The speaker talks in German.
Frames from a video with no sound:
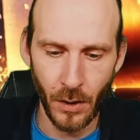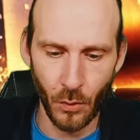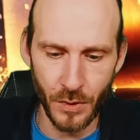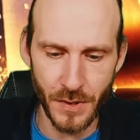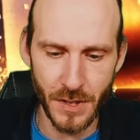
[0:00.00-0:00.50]

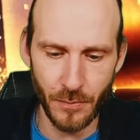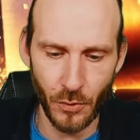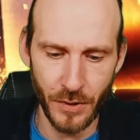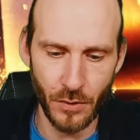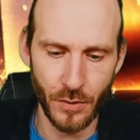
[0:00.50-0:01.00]
Und es gibt
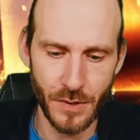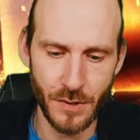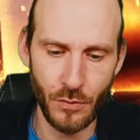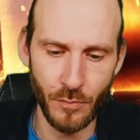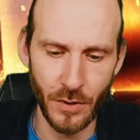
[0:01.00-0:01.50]
neue
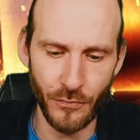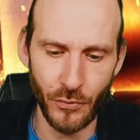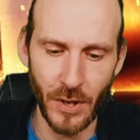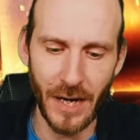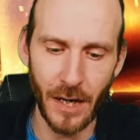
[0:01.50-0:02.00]
Kostüme
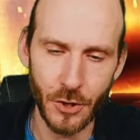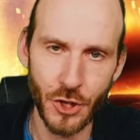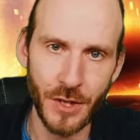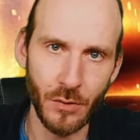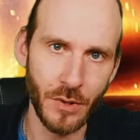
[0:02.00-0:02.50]
für
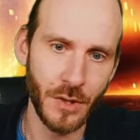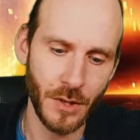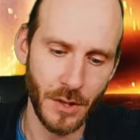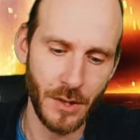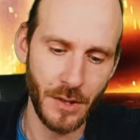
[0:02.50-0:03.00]
Archie
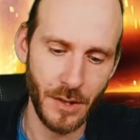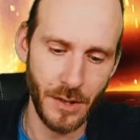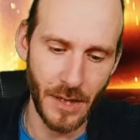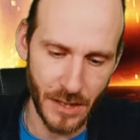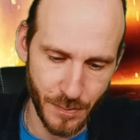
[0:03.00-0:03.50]
und
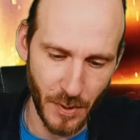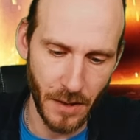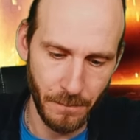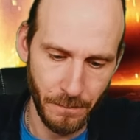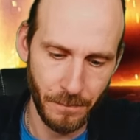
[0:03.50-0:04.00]

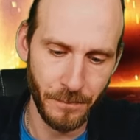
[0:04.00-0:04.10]
Jasper.